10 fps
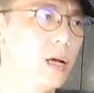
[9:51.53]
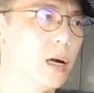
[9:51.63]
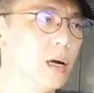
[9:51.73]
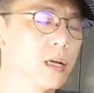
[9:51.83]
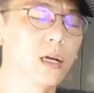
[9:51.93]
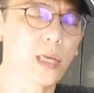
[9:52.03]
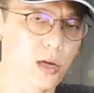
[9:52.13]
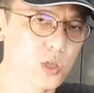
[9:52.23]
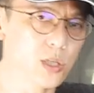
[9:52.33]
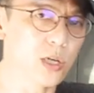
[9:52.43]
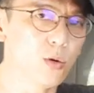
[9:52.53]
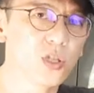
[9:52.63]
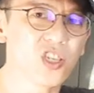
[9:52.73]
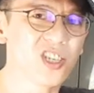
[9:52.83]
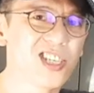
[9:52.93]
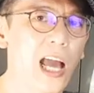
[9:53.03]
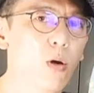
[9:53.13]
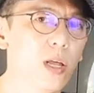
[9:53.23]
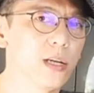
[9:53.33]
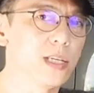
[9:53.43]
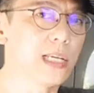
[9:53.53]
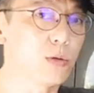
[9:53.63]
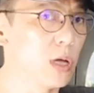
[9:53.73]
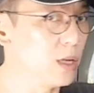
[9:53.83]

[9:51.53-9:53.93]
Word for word: 呃，可调式的或者是强化的离载算？